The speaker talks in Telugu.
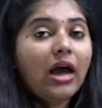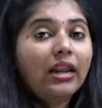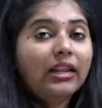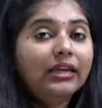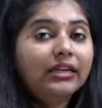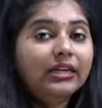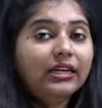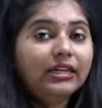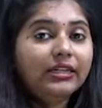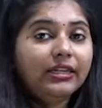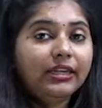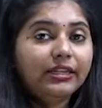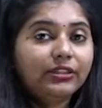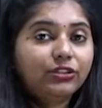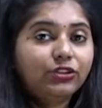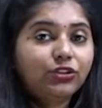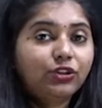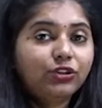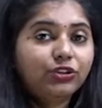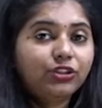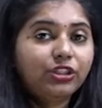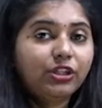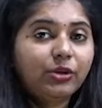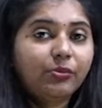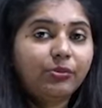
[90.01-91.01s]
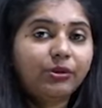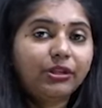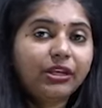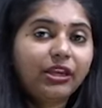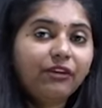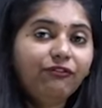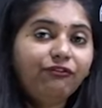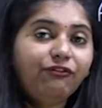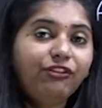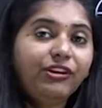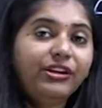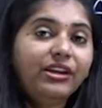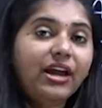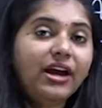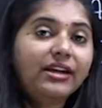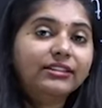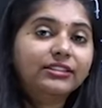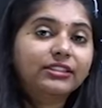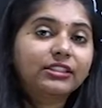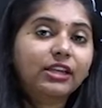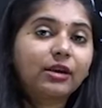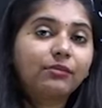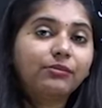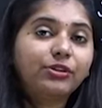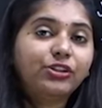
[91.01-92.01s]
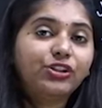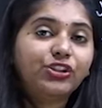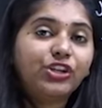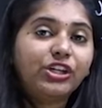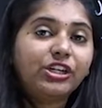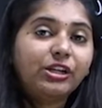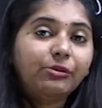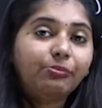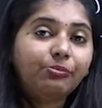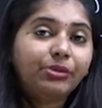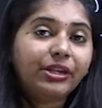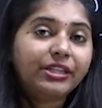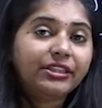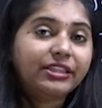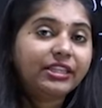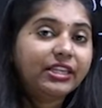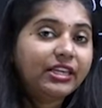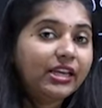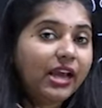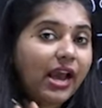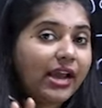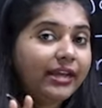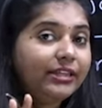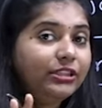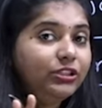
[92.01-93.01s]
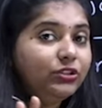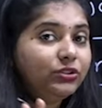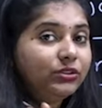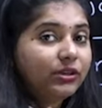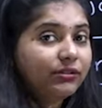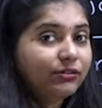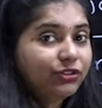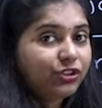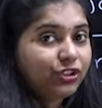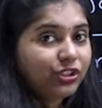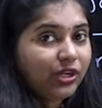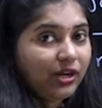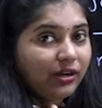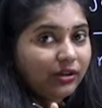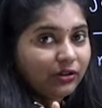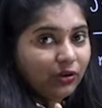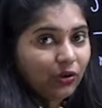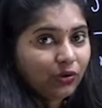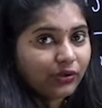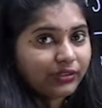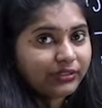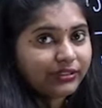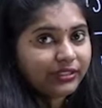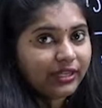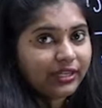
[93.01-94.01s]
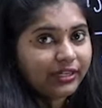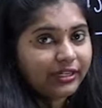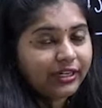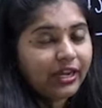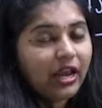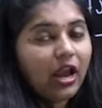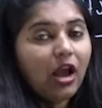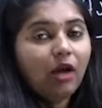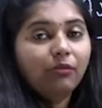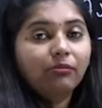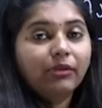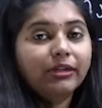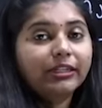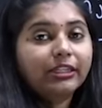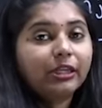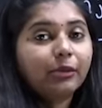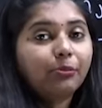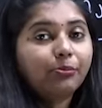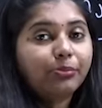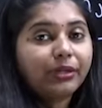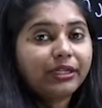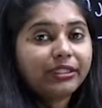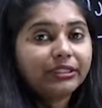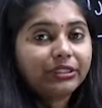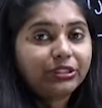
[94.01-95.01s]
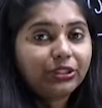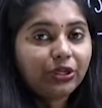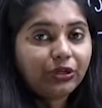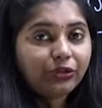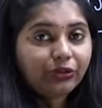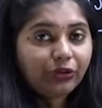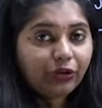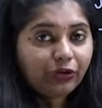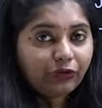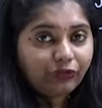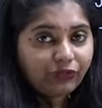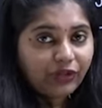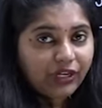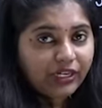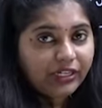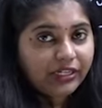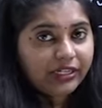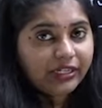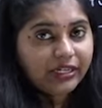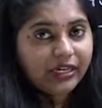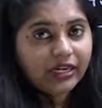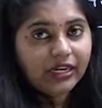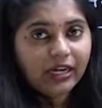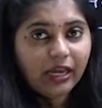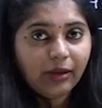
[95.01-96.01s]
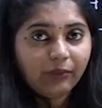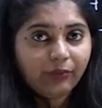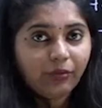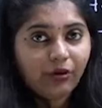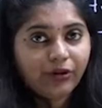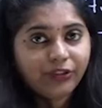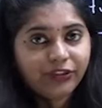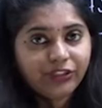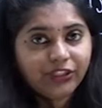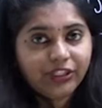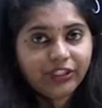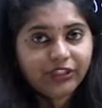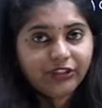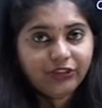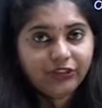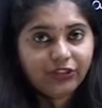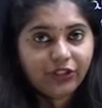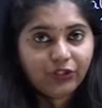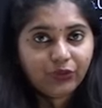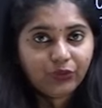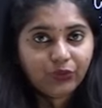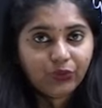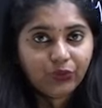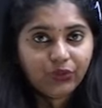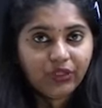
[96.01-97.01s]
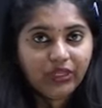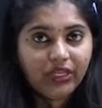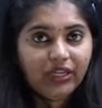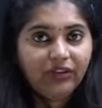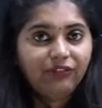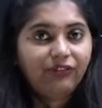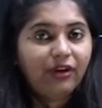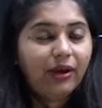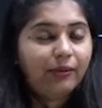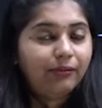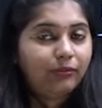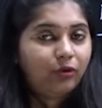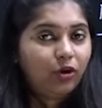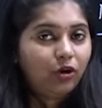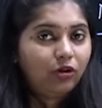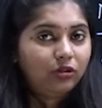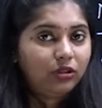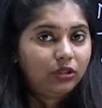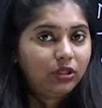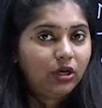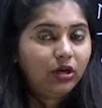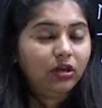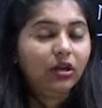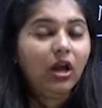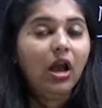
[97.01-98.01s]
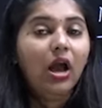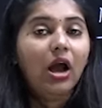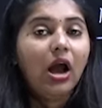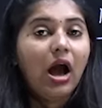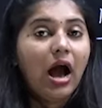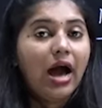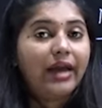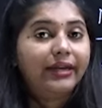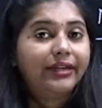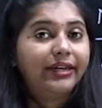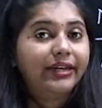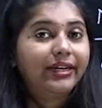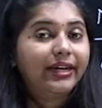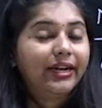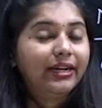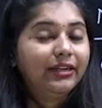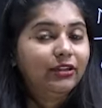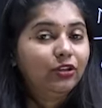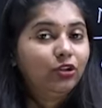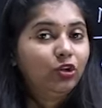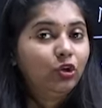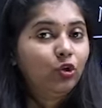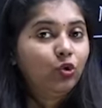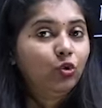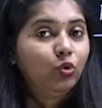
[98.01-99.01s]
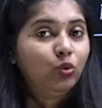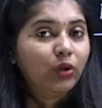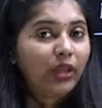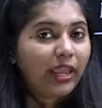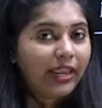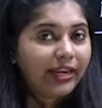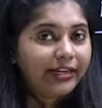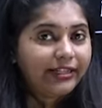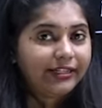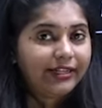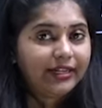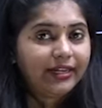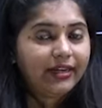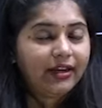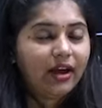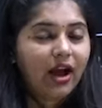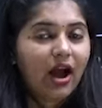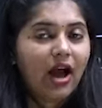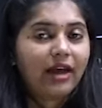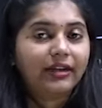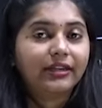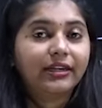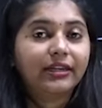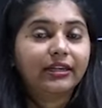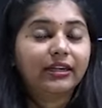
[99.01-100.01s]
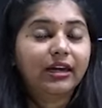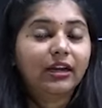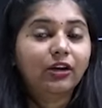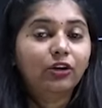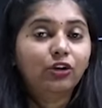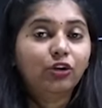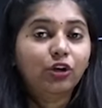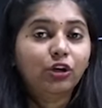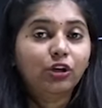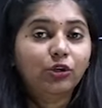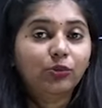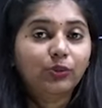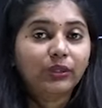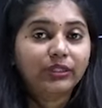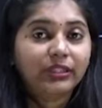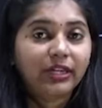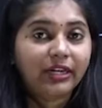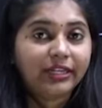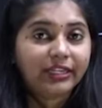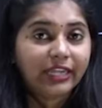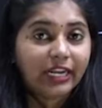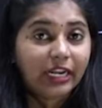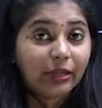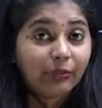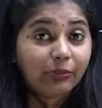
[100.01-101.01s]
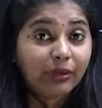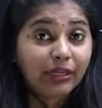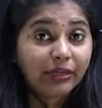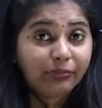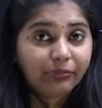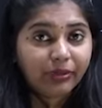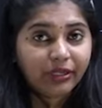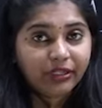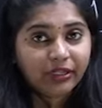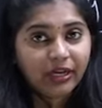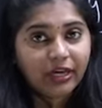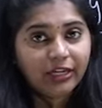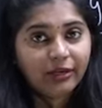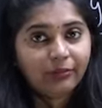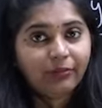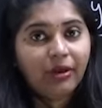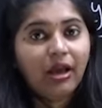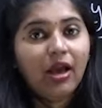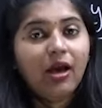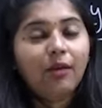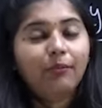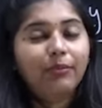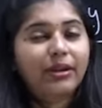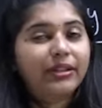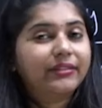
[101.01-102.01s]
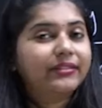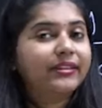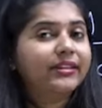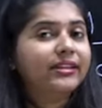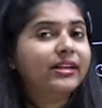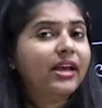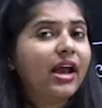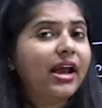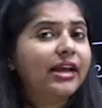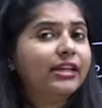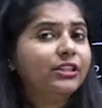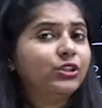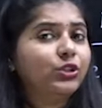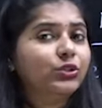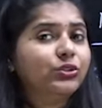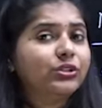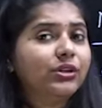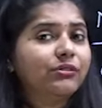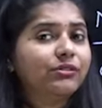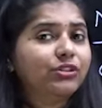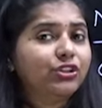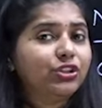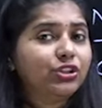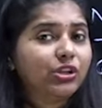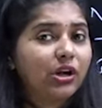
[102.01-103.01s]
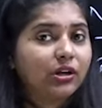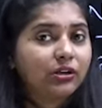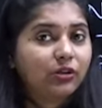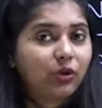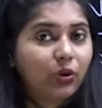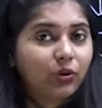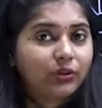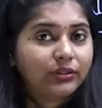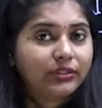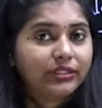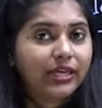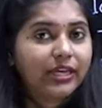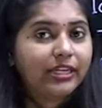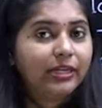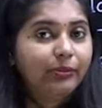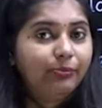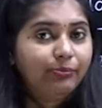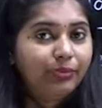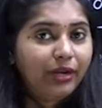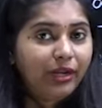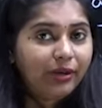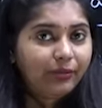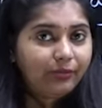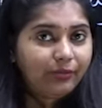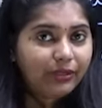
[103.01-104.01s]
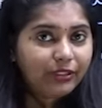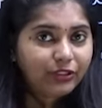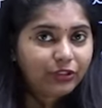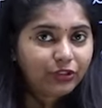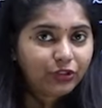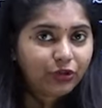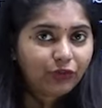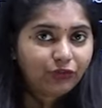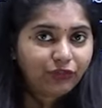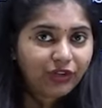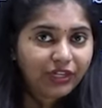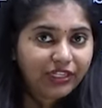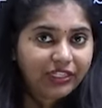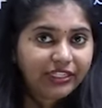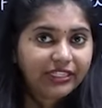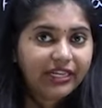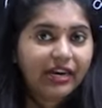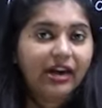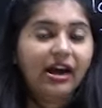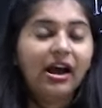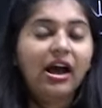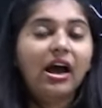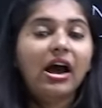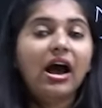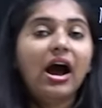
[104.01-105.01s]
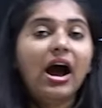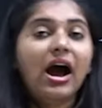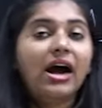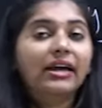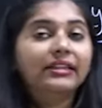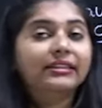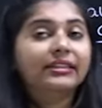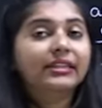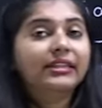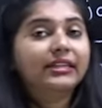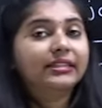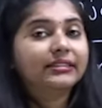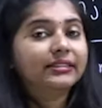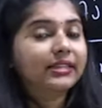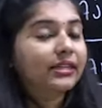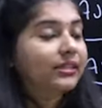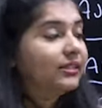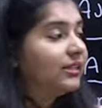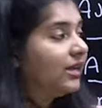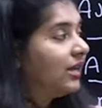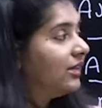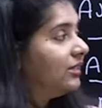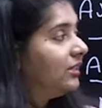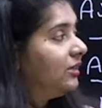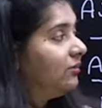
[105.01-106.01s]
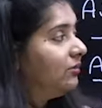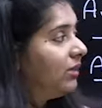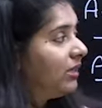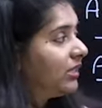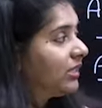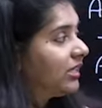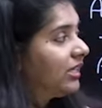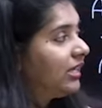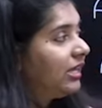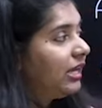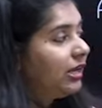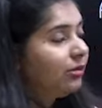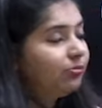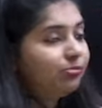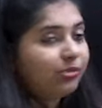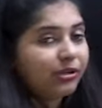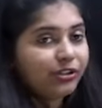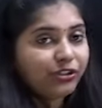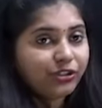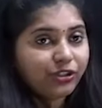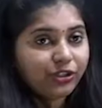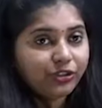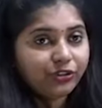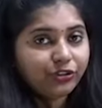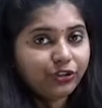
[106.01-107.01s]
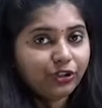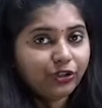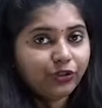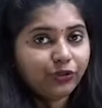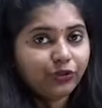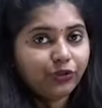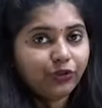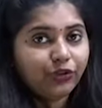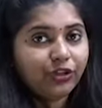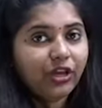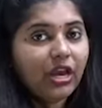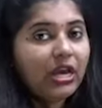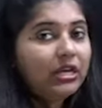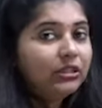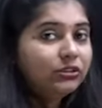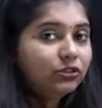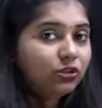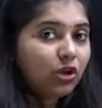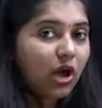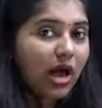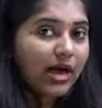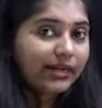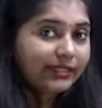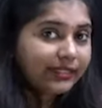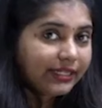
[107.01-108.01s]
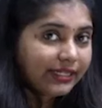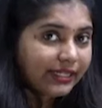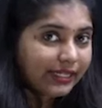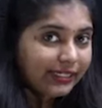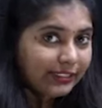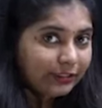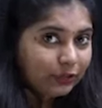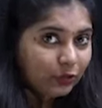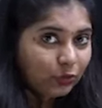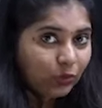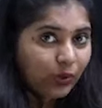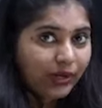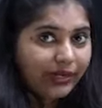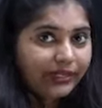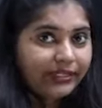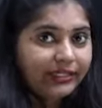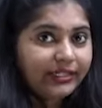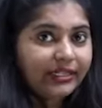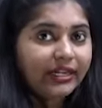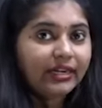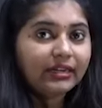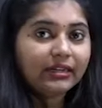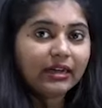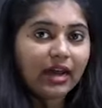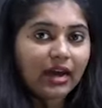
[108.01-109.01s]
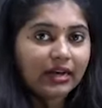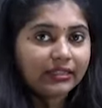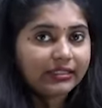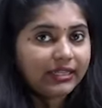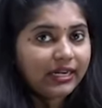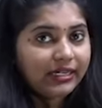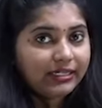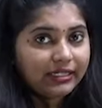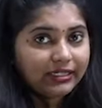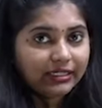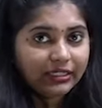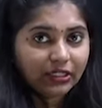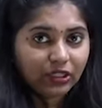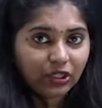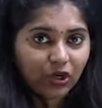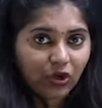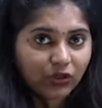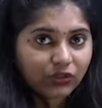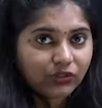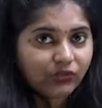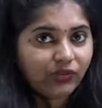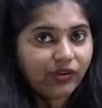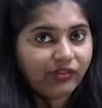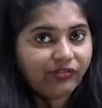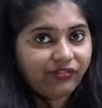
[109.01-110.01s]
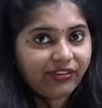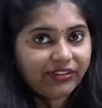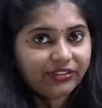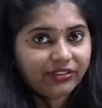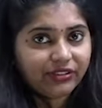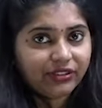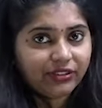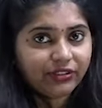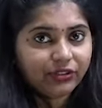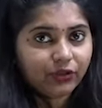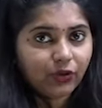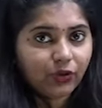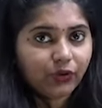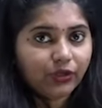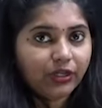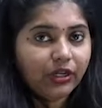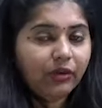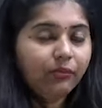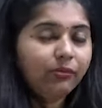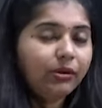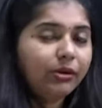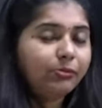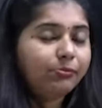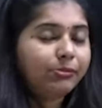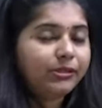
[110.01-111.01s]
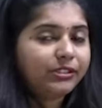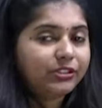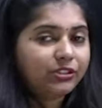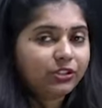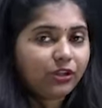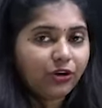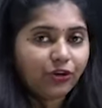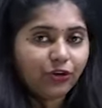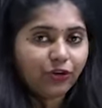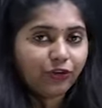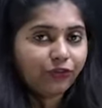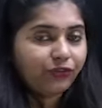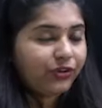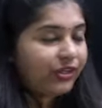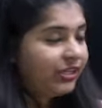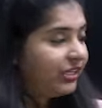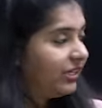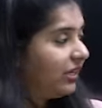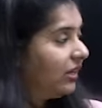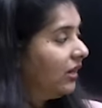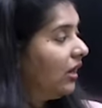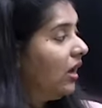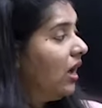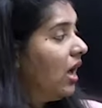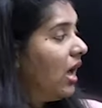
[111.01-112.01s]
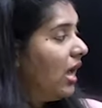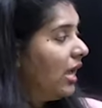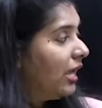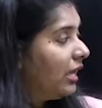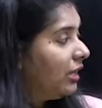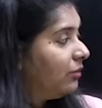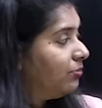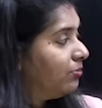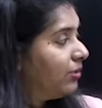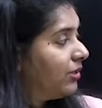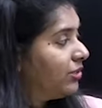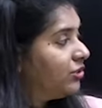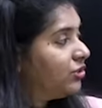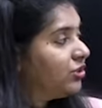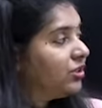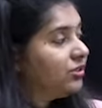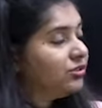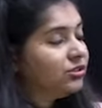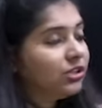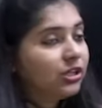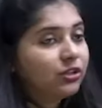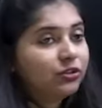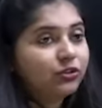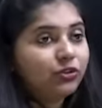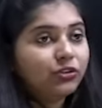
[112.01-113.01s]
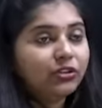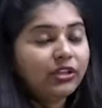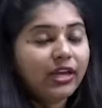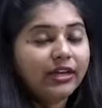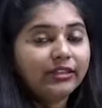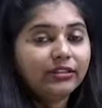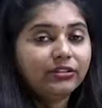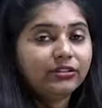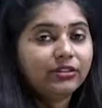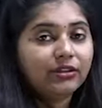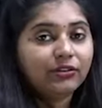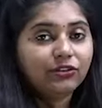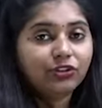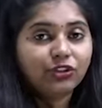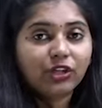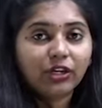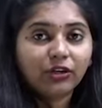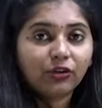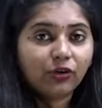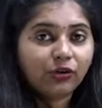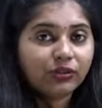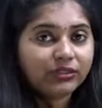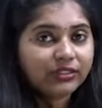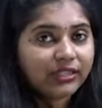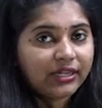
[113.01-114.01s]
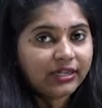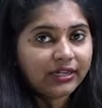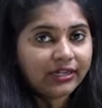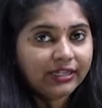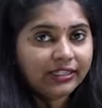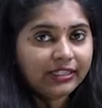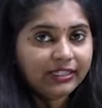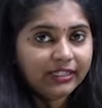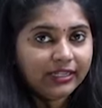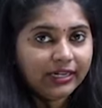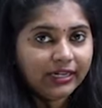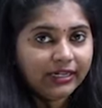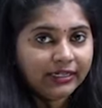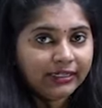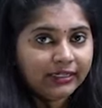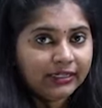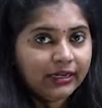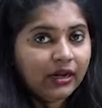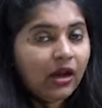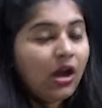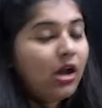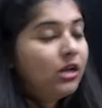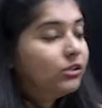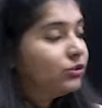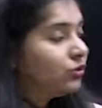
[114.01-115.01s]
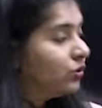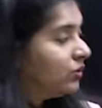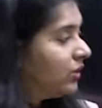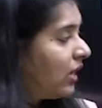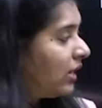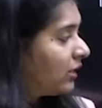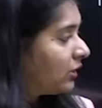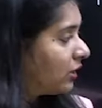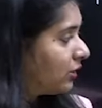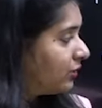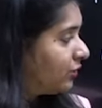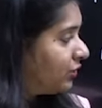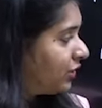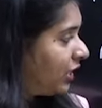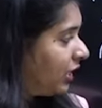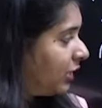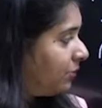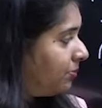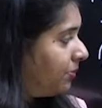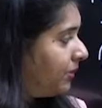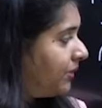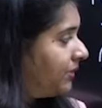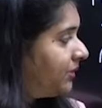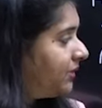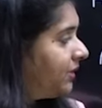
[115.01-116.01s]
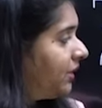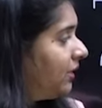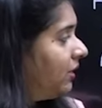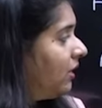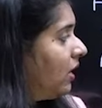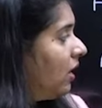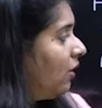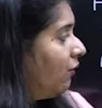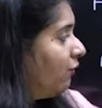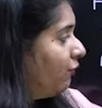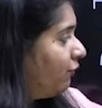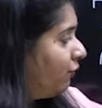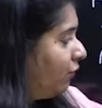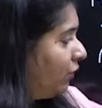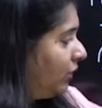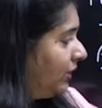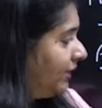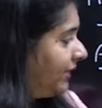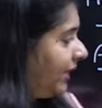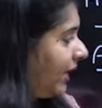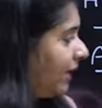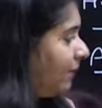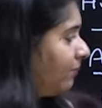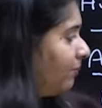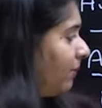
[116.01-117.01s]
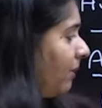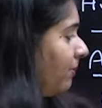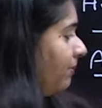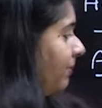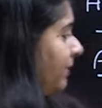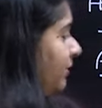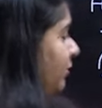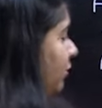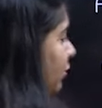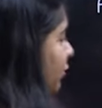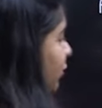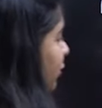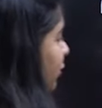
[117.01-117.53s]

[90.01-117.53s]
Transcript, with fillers: అలాగే నెక్స్ట్ వచ్చేటప్పటికి ఫినాన్స్ కమిషన్ని ప్రతి ఐదు సంవత్సరాలకు ఒకసారి మనకి ప్రెసిడెంట్ ఆఫ్ ఇండియా అపాయింట్ చేయడం జరుగుతుంది ఇఫ్ ఐఎమ్ నాట్ రాంగ్ ఆర్టికల్ టూ ఎయిటీ ఆర్టికల్ రెండు వందల ఎనభై ప్రకారం ప్రతి ఐదు సంవత్సరాలకు ఒకసారి ప్రైమ్ మినిస్టర్ ఆఫ్ ఇండియా ఆర్థిక సంఘాన్ని మనకి ఏర్పరచడం జరుగుతుంది సో ఆర్టికల్ టూ ఎయిటీయా కాదా అనేది క్రాస్ వెరిఫై చేసుకోండి బట్ ప్రెసిడెంట్ ఆఫ్ ఇండియా ఏర్పరచడం జరుగుతుంది ఐదు సంవత్సరాలకు ఒకసారి అనేది కరెక్ట్ సో దాంట్లో చైర్పర్సన్ ఫుల్ టైం మెంబర్స్